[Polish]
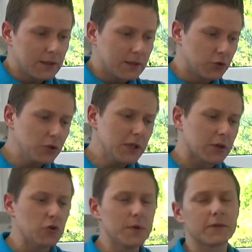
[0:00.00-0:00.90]
Drugi
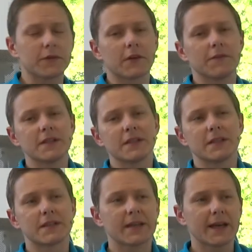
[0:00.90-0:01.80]
argument w tej kwestii
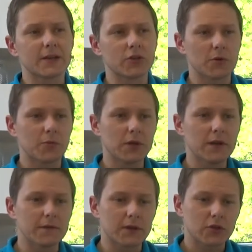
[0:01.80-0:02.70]
jest taki, że
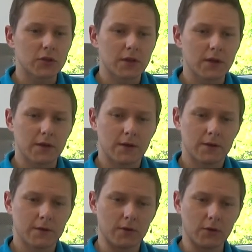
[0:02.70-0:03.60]
ponieważ
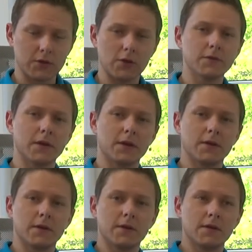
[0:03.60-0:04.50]
ojcowie
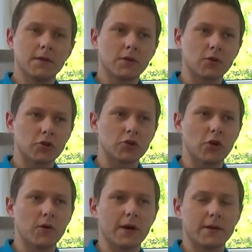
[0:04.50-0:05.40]

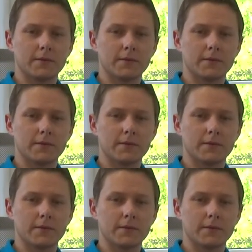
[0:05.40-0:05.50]
Kościoła,